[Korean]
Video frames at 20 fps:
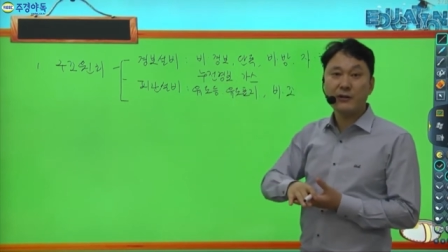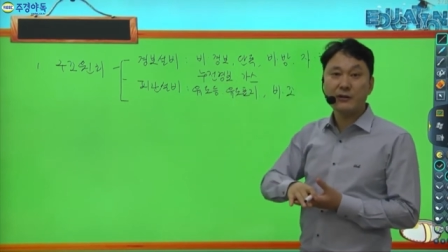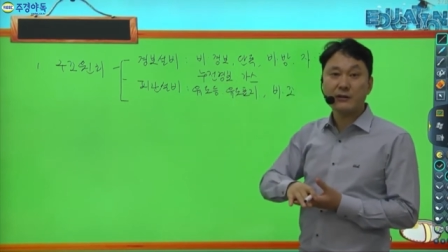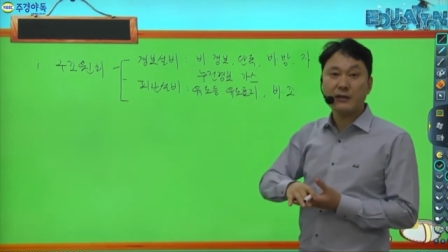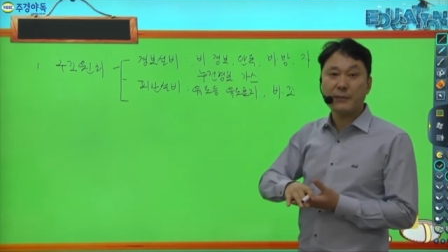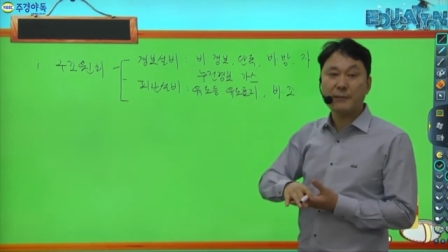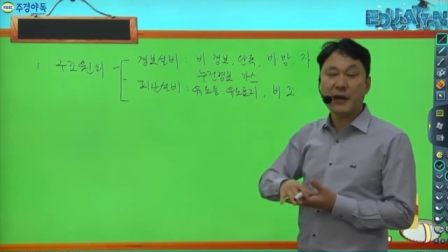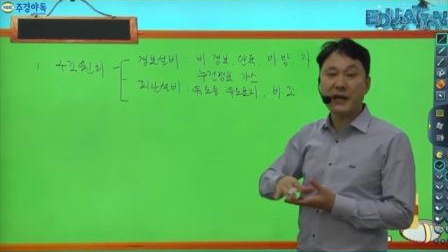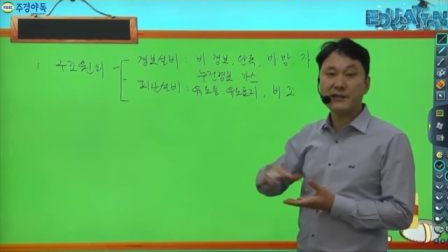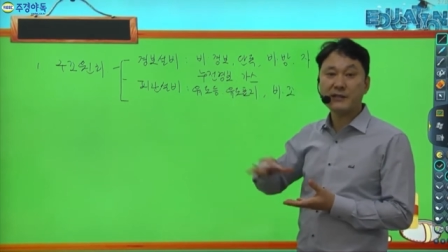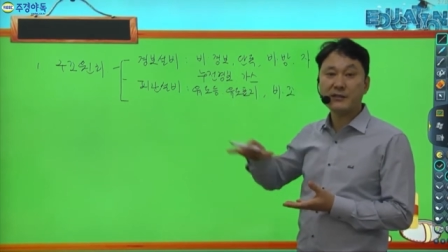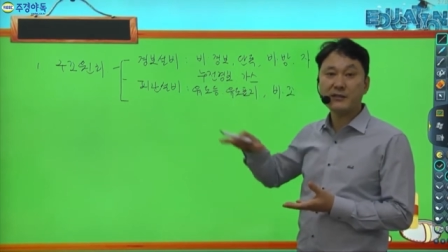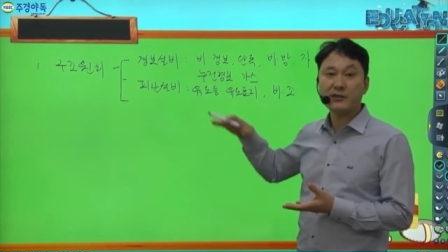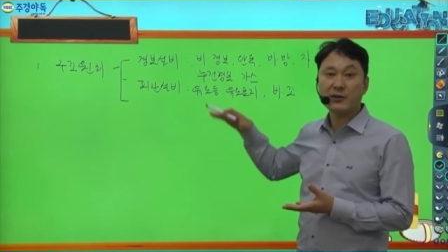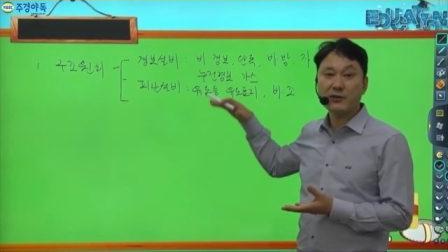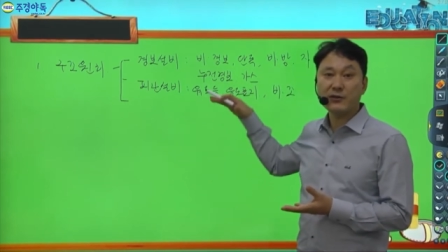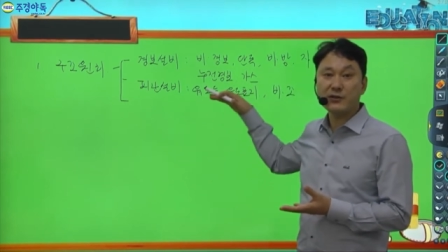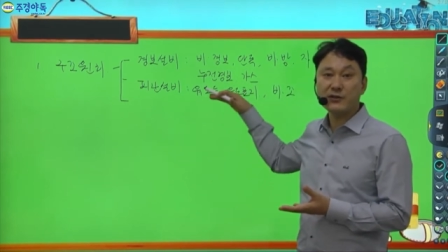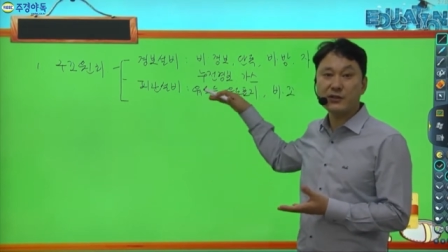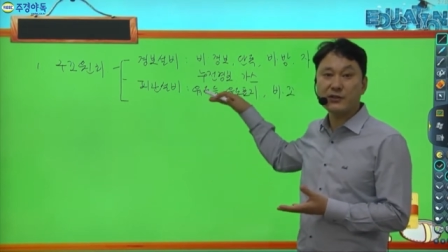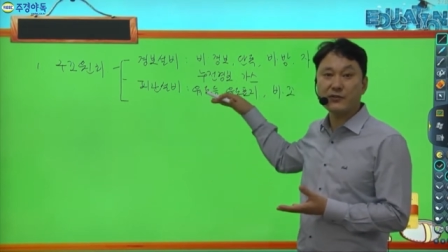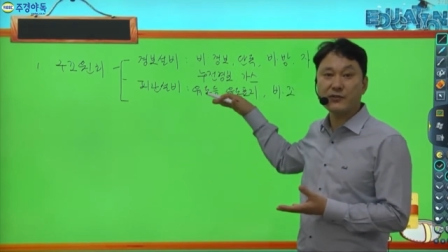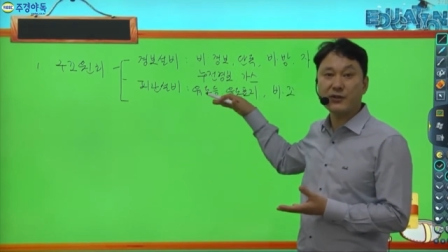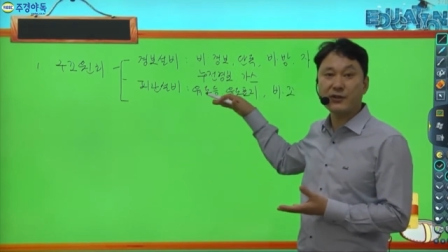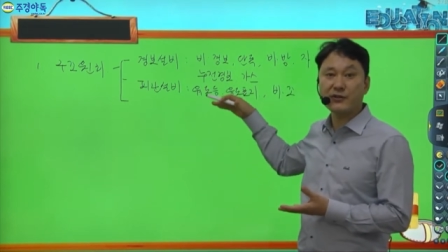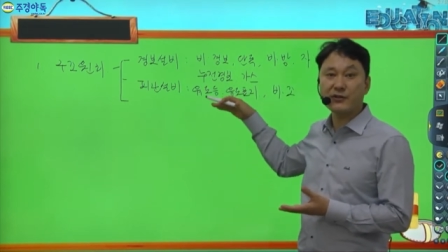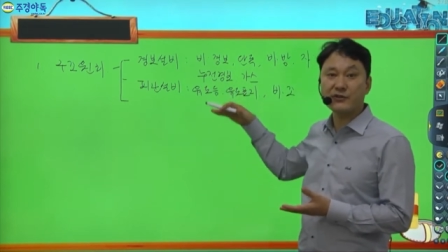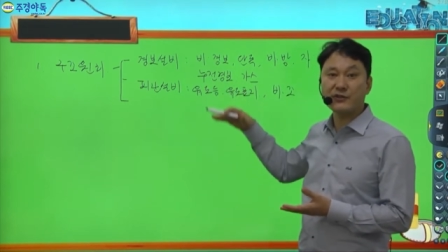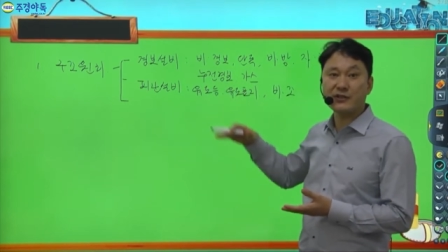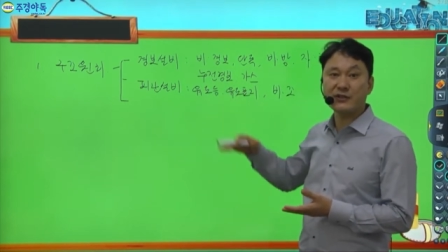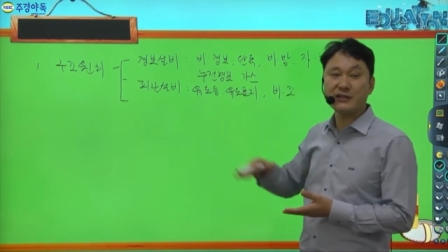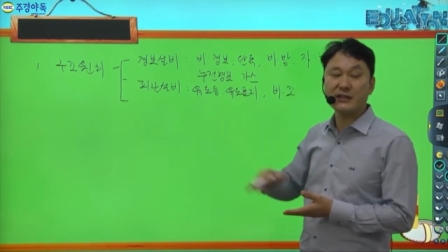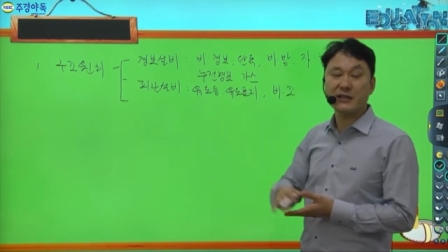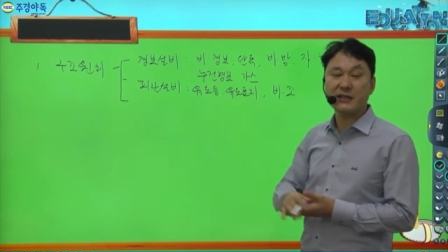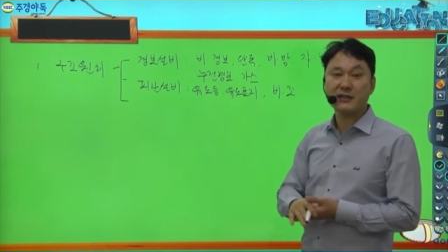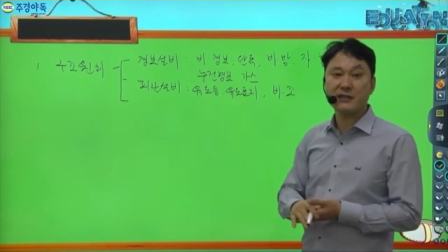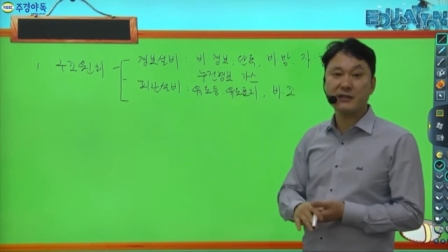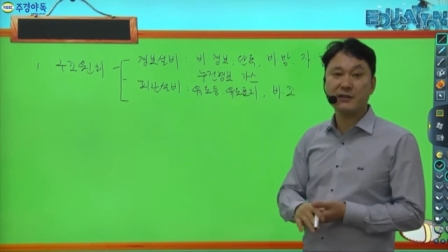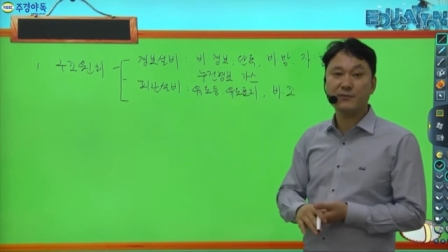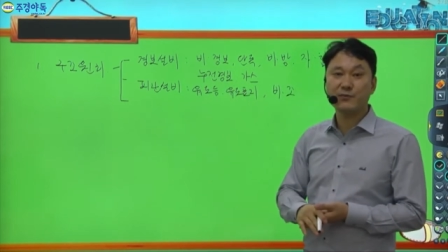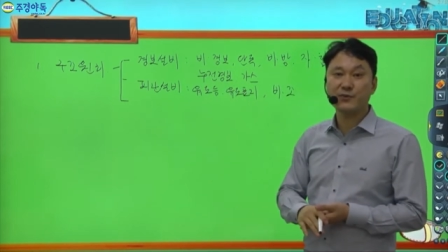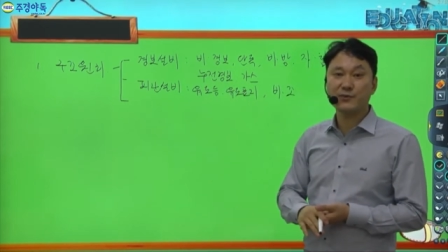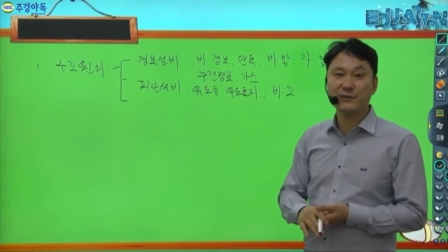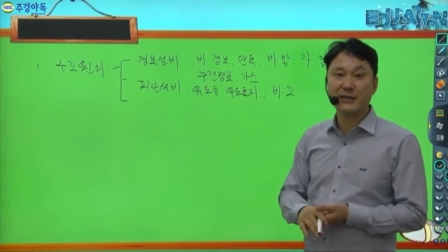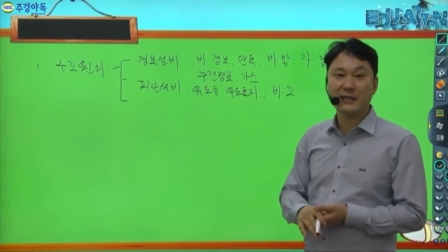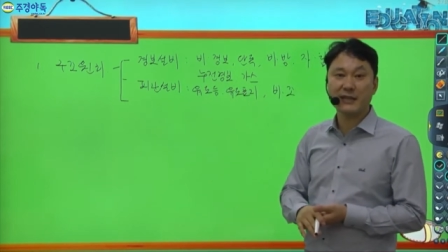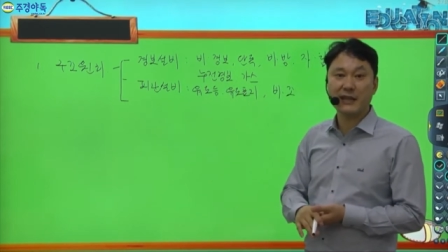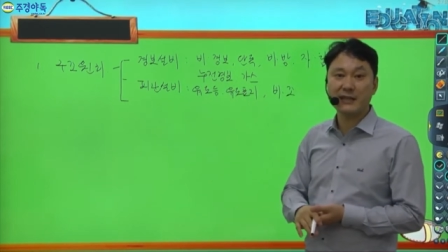자, 배선은 어떤 식으로 이루어지는지 그런 부분에